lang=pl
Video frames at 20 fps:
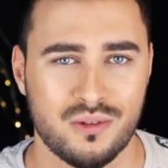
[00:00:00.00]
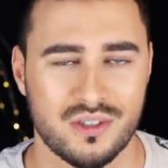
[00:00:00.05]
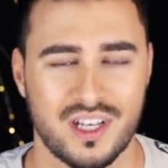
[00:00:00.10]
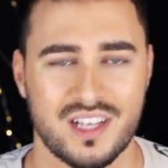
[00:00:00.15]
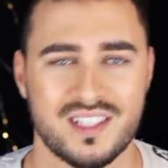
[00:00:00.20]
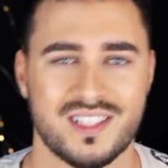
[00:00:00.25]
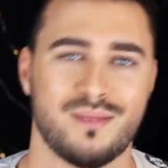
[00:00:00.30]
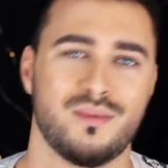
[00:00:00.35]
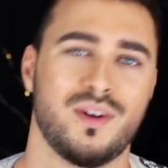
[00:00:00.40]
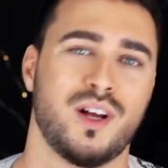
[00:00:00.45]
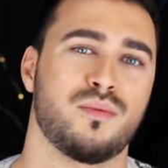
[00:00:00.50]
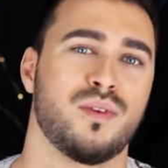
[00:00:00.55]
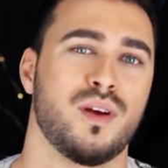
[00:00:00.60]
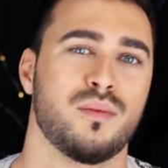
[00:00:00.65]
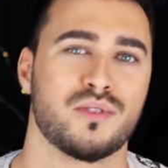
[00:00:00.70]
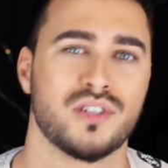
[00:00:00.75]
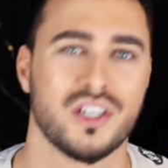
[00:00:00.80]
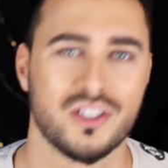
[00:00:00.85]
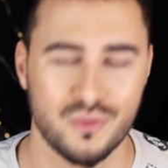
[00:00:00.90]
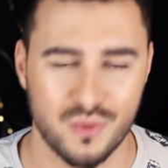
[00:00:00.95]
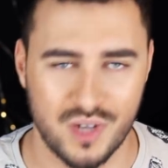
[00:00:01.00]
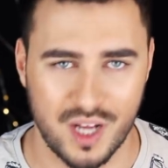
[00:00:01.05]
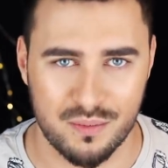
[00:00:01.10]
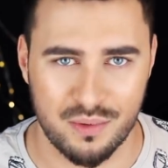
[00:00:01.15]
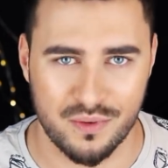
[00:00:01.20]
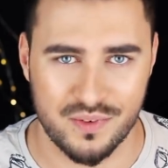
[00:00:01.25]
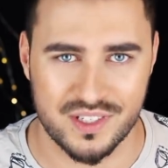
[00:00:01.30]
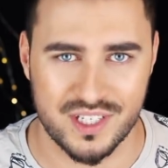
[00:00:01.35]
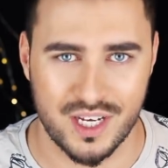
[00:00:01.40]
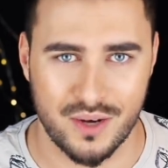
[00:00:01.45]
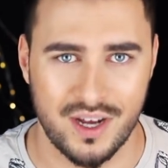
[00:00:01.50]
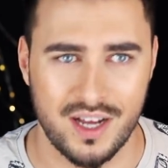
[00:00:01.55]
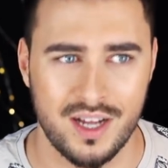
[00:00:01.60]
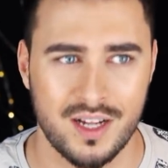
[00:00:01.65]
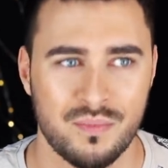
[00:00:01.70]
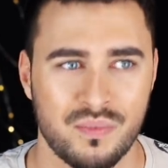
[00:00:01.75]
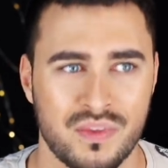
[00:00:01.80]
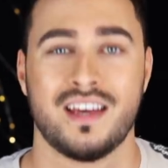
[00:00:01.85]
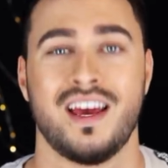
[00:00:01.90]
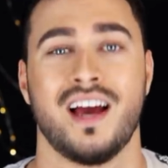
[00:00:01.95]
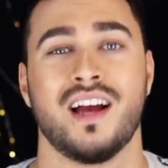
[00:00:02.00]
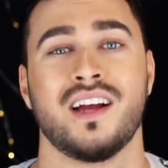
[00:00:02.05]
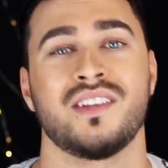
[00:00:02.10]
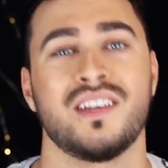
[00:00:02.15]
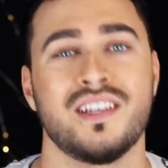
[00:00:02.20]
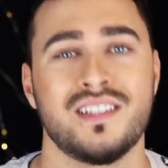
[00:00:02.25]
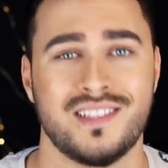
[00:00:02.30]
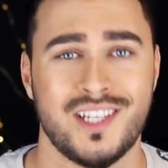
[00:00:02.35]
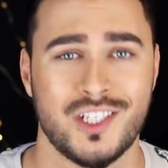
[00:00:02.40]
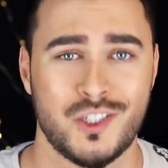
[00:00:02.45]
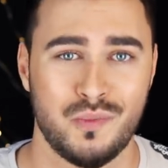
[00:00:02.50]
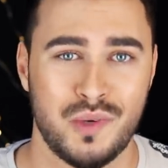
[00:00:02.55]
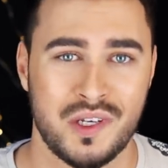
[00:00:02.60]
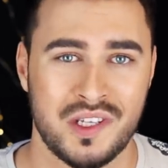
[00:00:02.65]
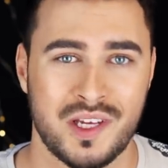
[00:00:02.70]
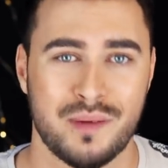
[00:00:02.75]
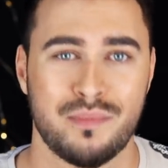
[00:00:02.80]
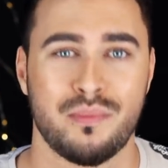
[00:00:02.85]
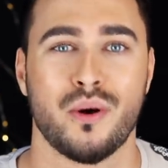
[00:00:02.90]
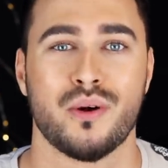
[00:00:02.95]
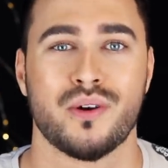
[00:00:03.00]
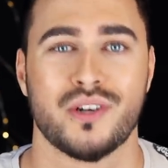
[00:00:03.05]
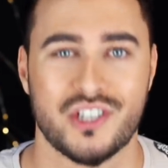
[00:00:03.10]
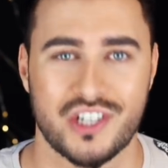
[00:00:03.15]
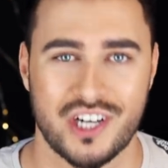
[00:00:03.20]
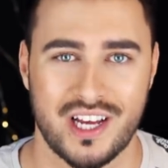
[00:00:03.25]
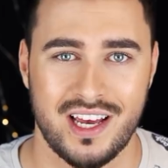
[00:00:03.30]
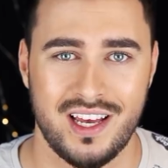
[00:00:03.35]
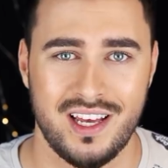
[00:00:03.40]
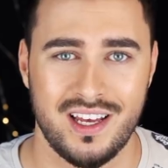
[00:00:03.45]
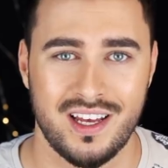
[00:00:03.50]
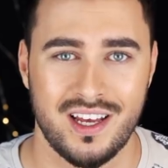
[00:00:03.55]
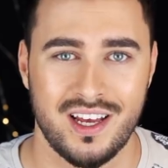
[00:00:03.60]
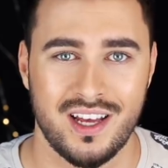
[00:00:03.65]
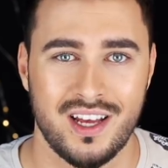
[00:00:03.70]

to tak samo jak moja przyjaciółka powiedziała, jak nie stać mnie na Porsche,